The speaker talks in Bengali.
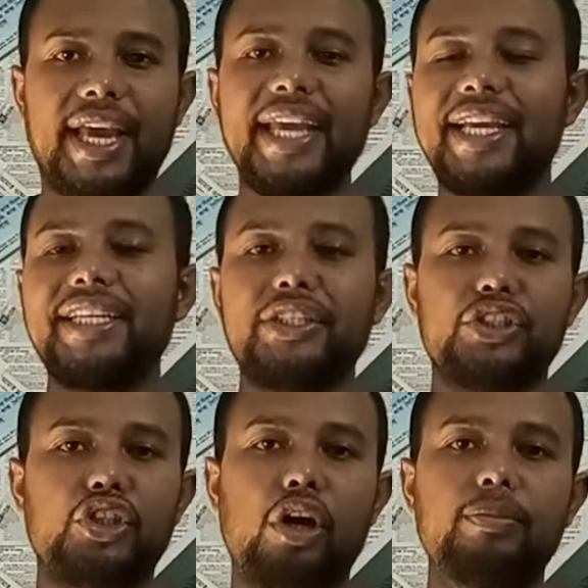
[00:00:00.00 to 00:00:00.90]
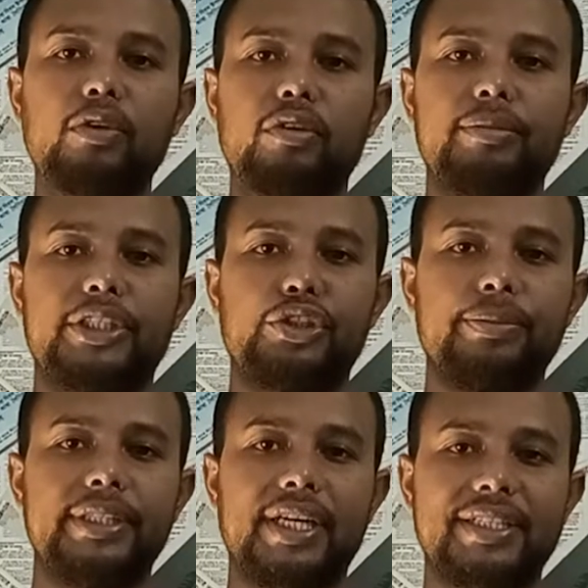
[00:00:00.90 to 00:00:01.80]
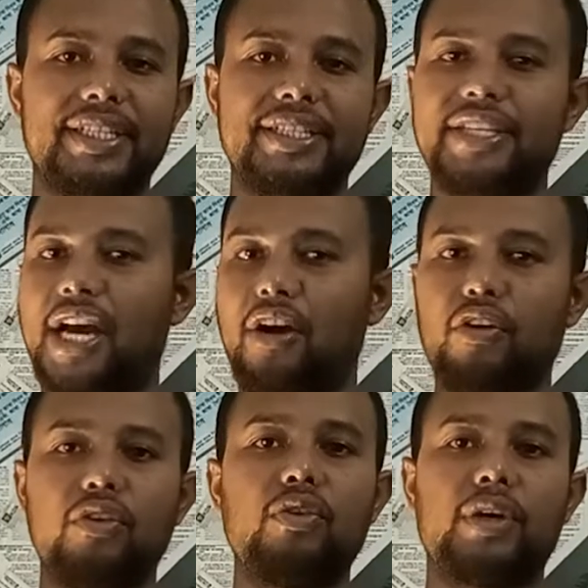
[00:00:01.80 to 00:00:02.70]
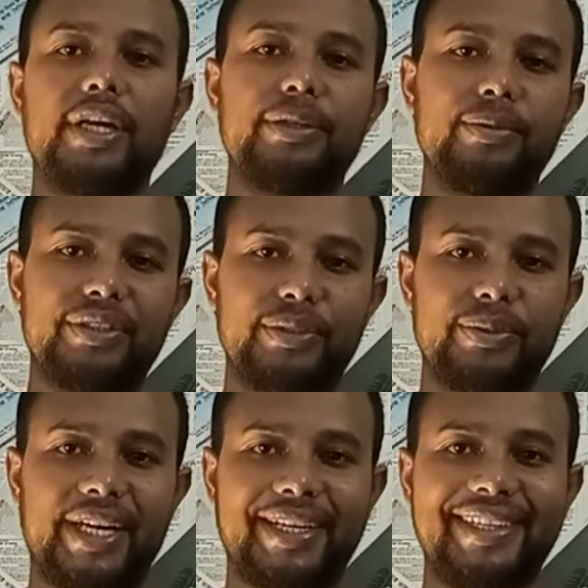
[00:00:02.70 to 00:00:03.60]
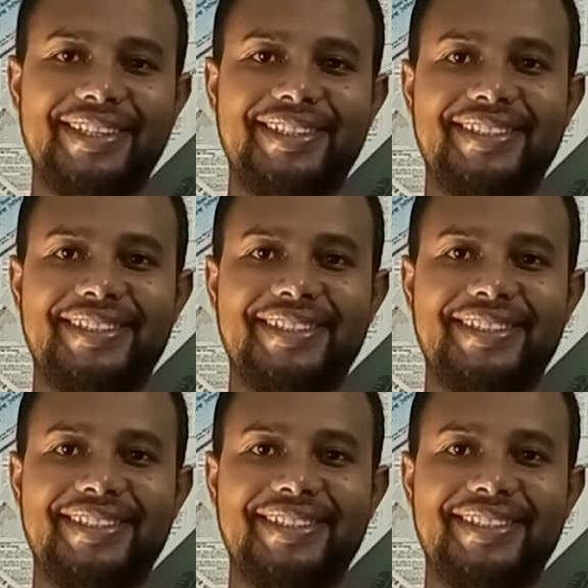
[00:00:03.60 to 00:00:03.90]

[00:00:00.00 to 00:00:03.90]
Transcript: এই গাড়িতে সব রকমের সুবিধা আছে যা অন্য গাড়িগুলোতেও থাকে